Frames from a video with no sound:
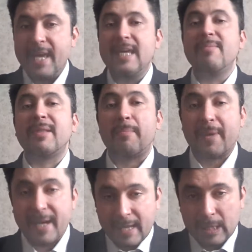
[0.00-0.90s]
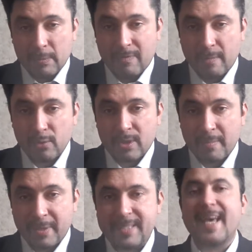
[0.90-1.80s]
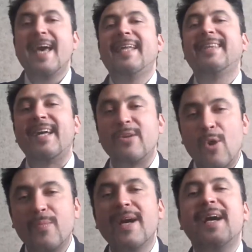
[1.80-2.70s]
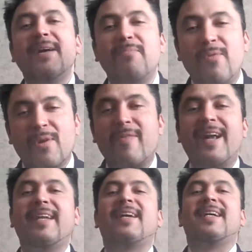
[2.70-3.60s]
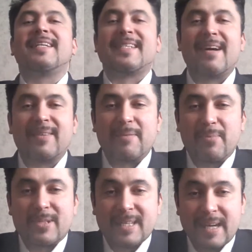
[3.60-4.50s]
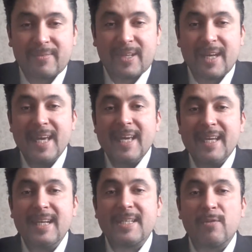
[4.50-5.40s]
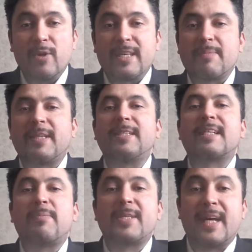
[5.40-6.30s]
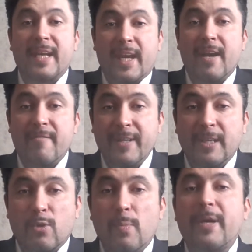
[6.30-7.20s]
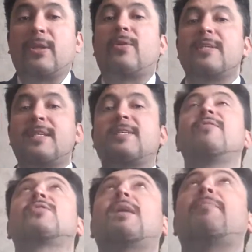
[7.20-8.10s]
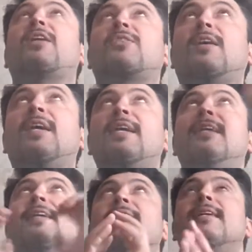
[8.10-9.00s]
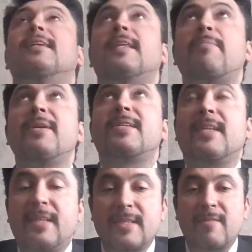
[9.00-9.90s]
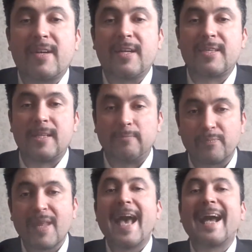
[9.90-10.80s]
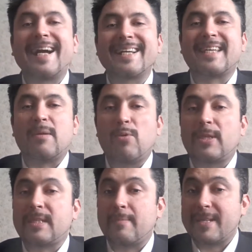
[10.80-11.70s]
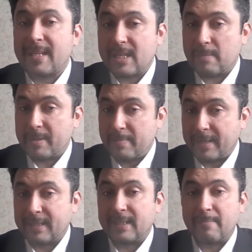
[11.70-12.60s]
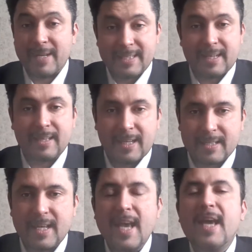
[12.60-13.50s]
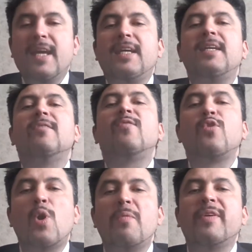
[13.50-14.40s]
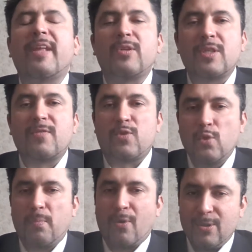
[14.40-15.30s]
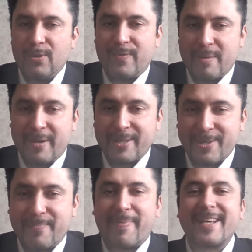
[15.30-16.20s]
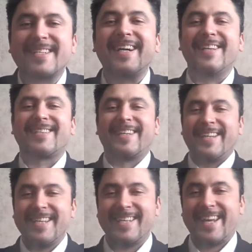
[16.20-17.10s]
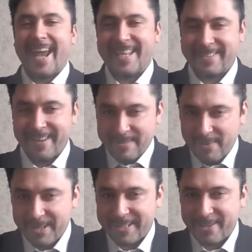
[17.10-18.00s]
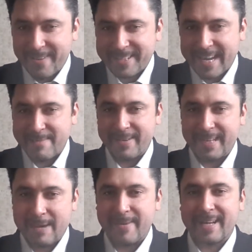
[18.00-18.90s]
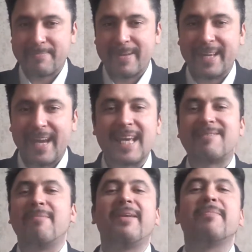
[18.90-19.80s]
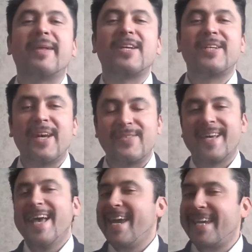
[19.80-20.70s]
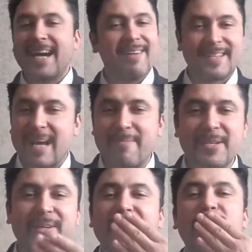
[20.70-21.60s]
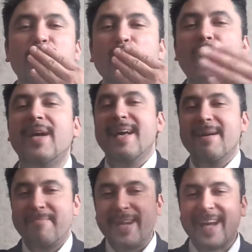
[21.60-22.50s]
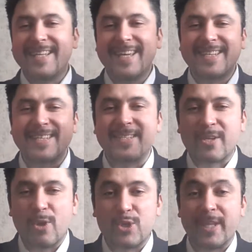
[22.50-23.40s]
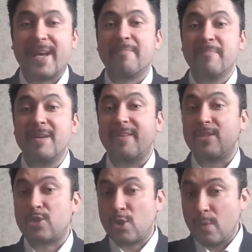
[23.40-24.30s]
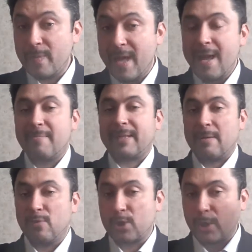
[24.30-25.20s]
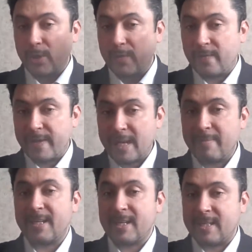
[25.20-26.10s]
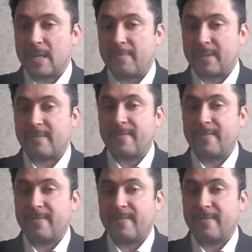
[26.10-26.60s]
И именно поэтому вам нужно быть на нем буквально завтра, послезавтра или сегодня. Смотрите расписание. В этой группе, которая здесь свыше, опять же, э, написана и называется «Как заработать на массаже. Бесплатный мастер-класс». И в нем вы найдете всю полную информацию. Пожалуйста, не теряйте возможности, уважаемые дамы и господа. Я с вами не прощаюсь. Я вас обожаю призываю, приходите срочно, мы вас ждем, потому что время не терпит.